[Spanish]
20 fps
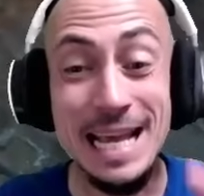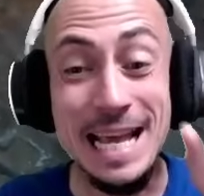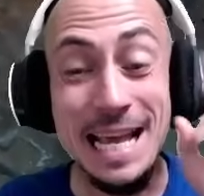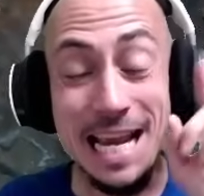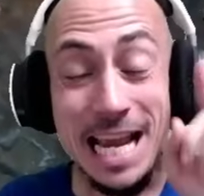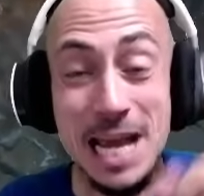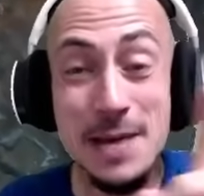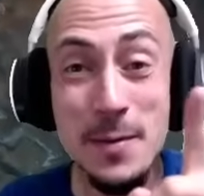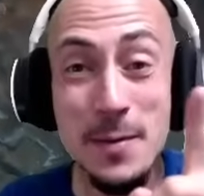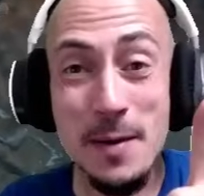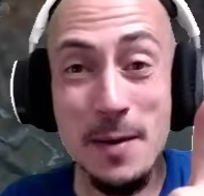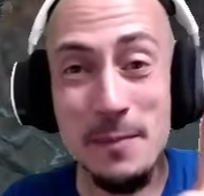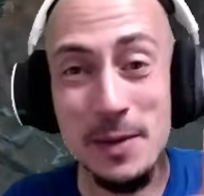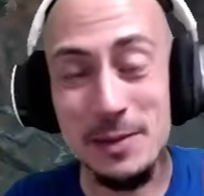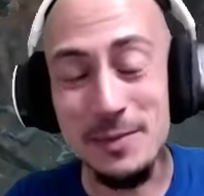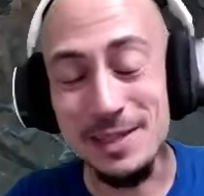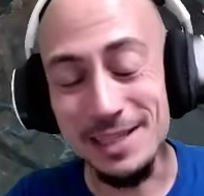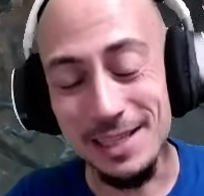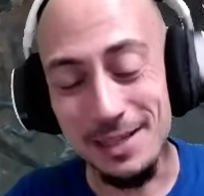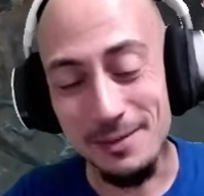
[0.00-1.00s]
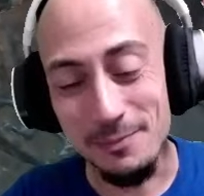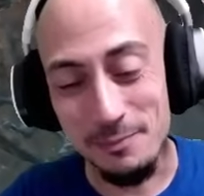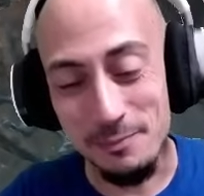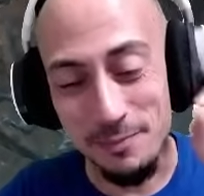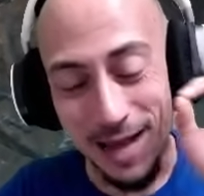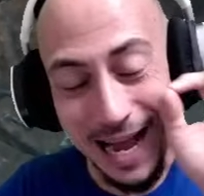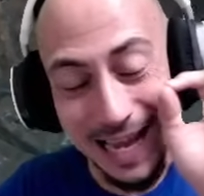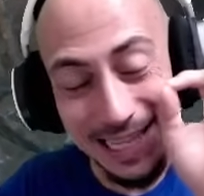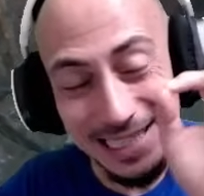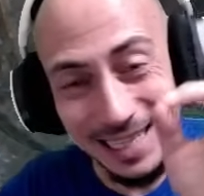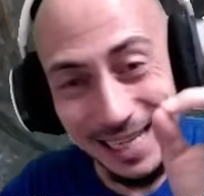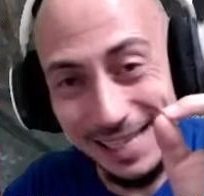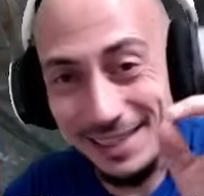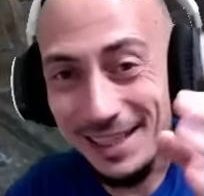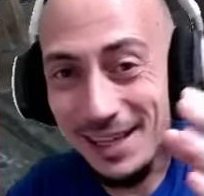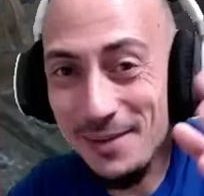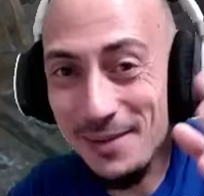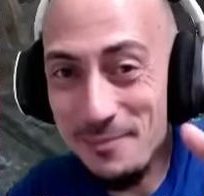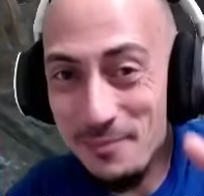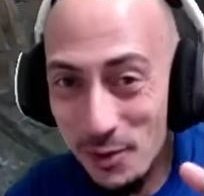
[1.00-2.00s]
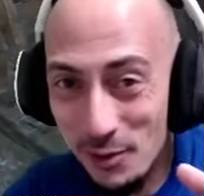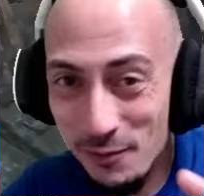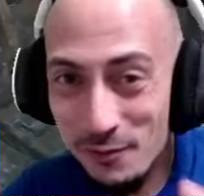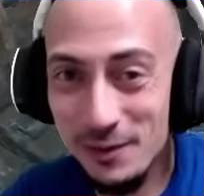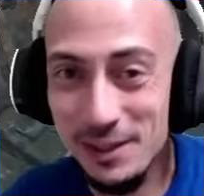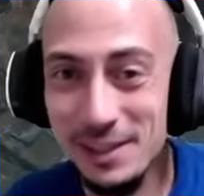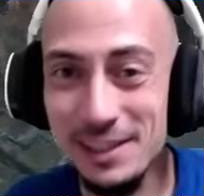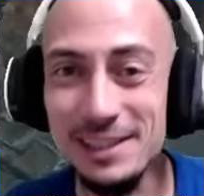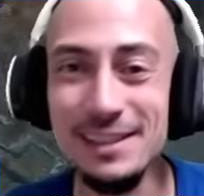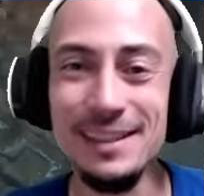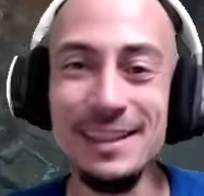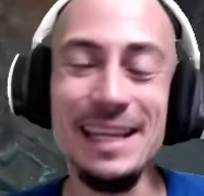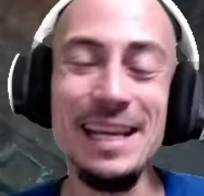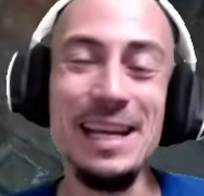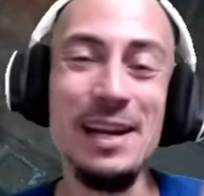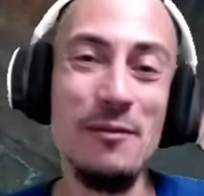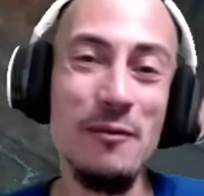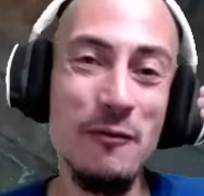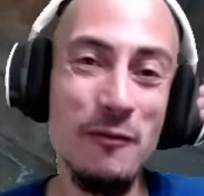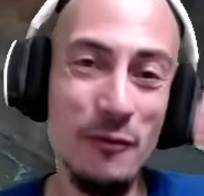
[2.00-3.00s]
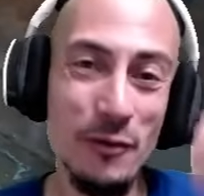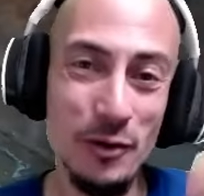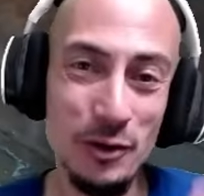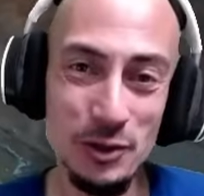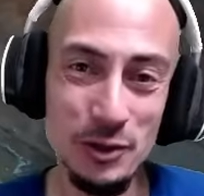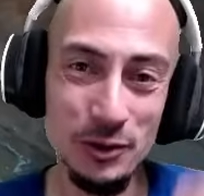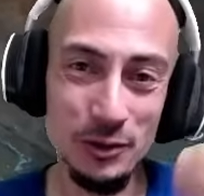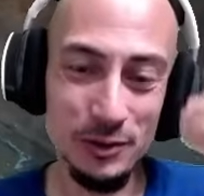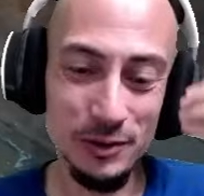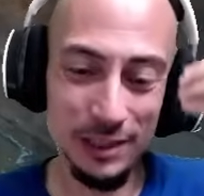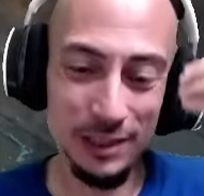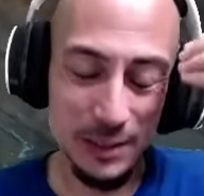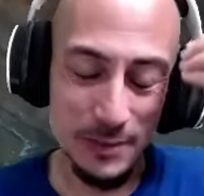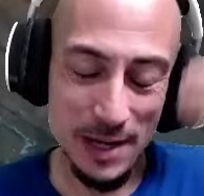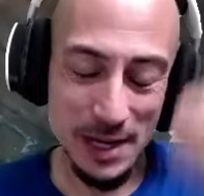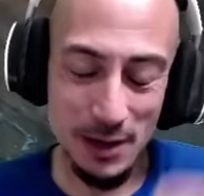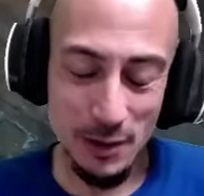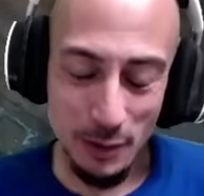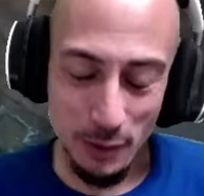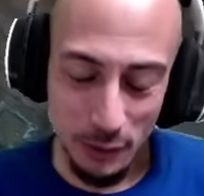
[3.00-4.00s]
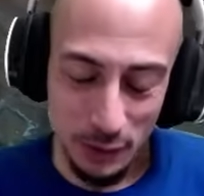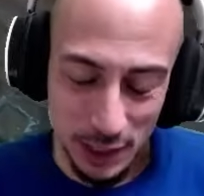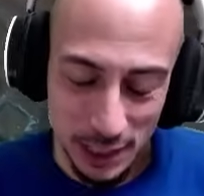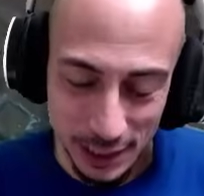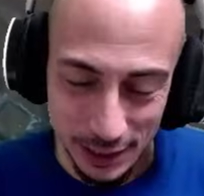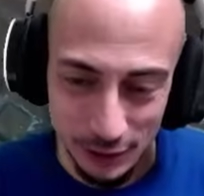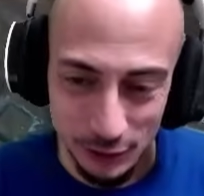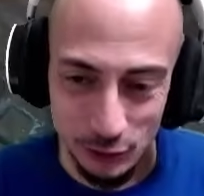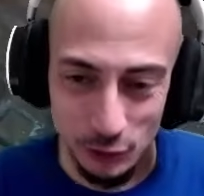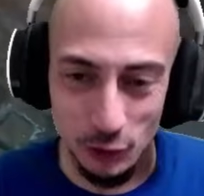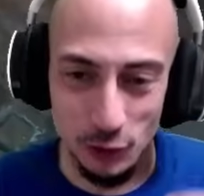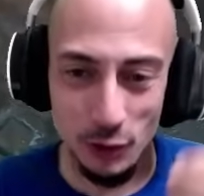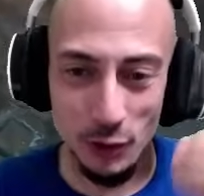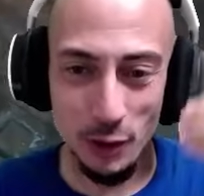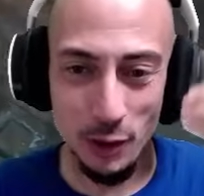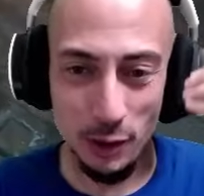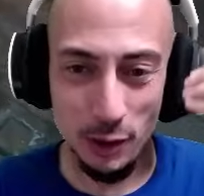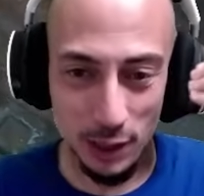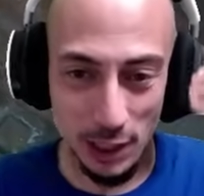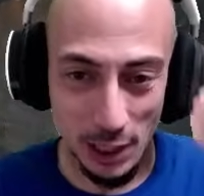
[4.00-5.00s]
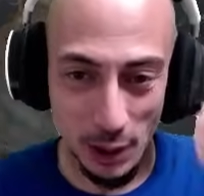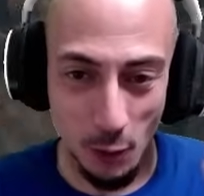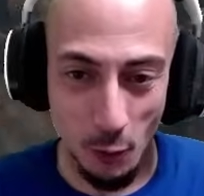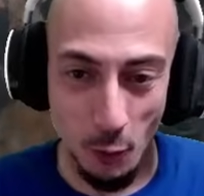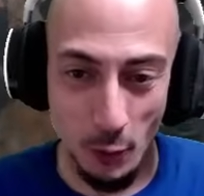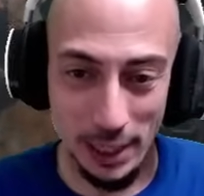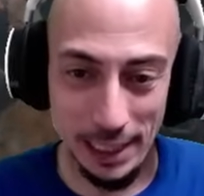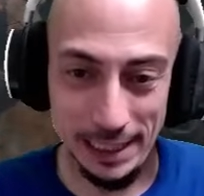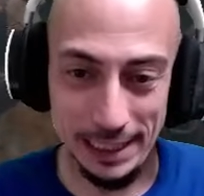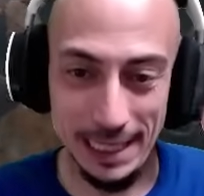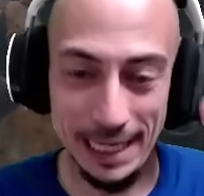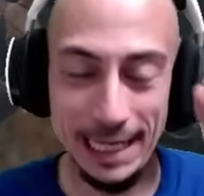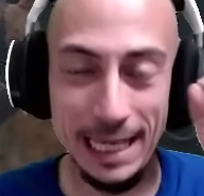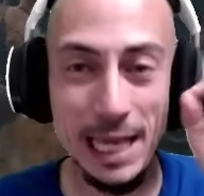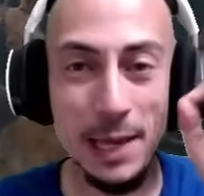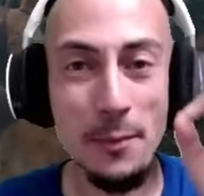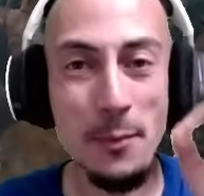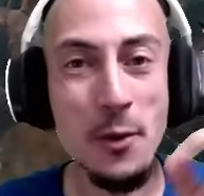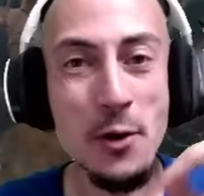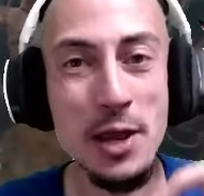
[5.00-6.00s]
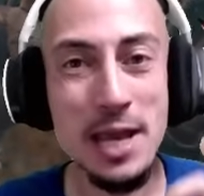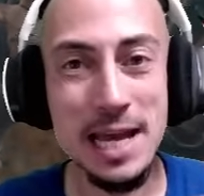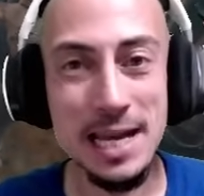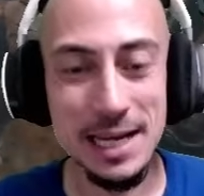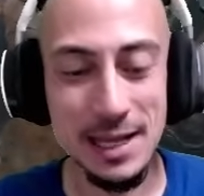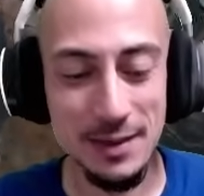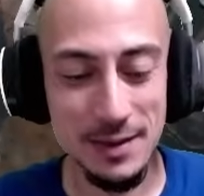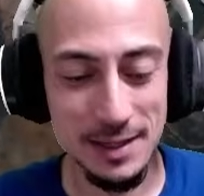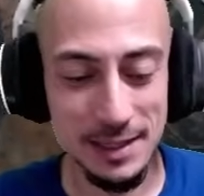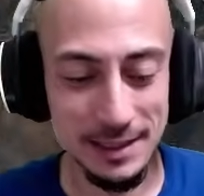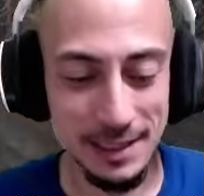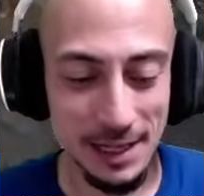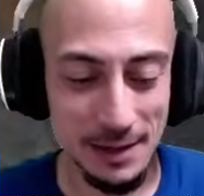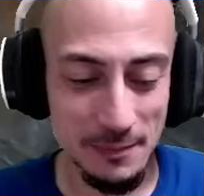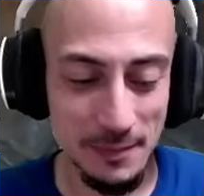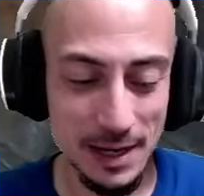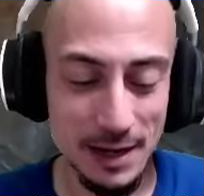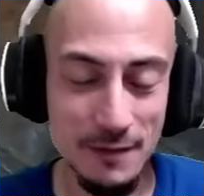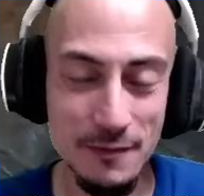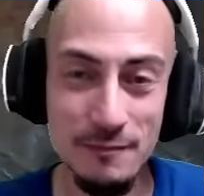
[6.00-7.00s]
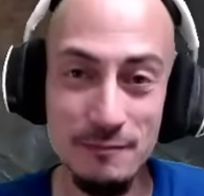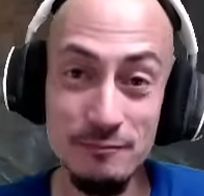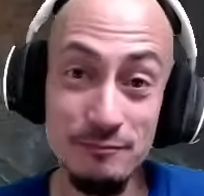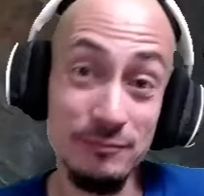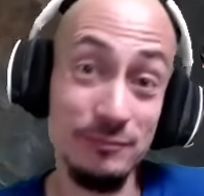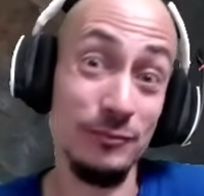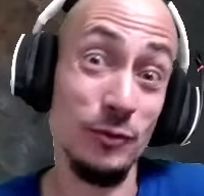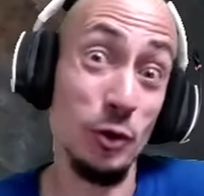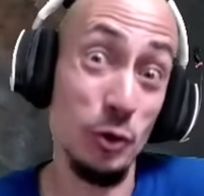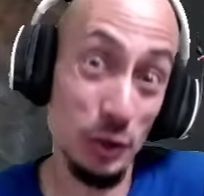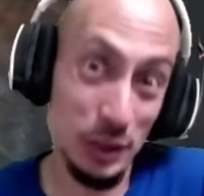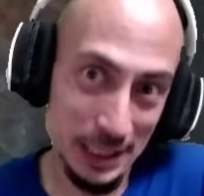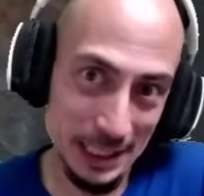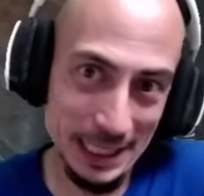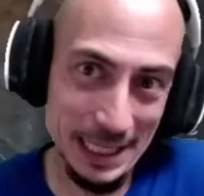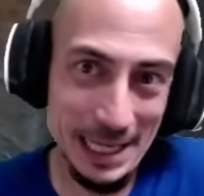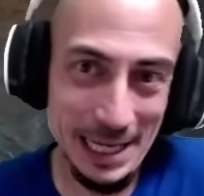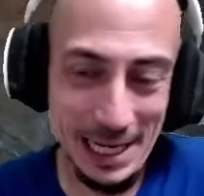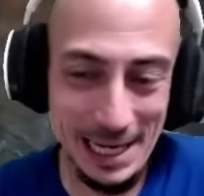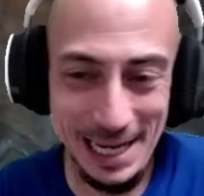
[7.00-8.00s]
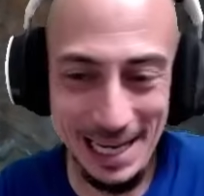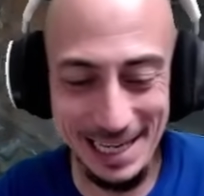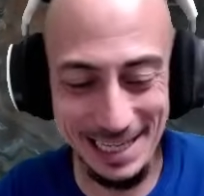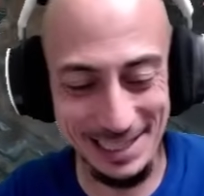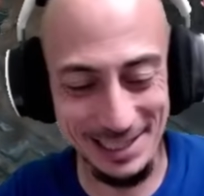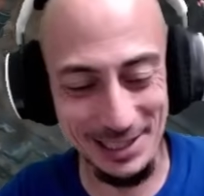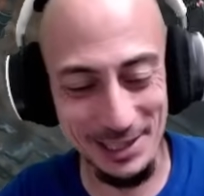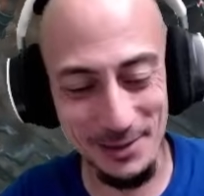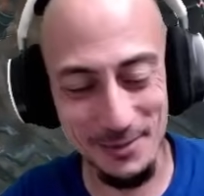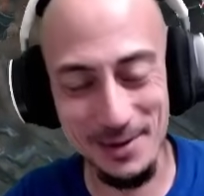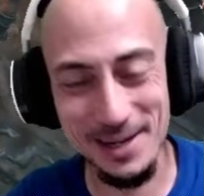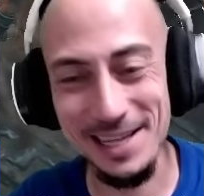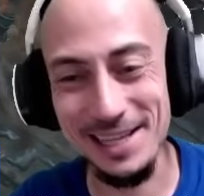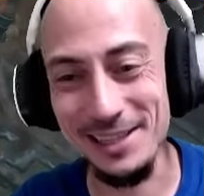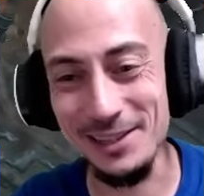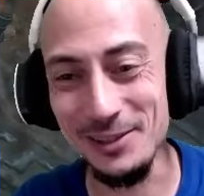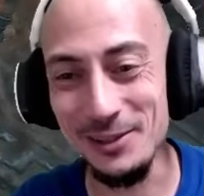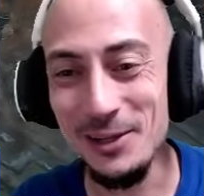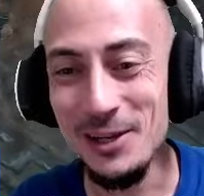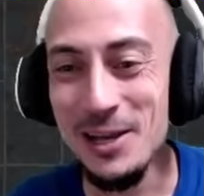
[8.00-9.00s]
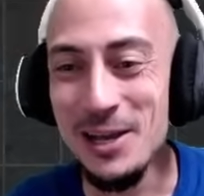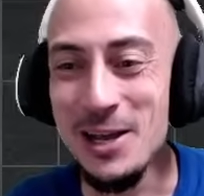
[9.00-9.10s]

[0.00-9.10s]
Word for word: que me va a permitir asaltar por fin el foso nivel 150, que voy a necesitar para conseguir este objeto?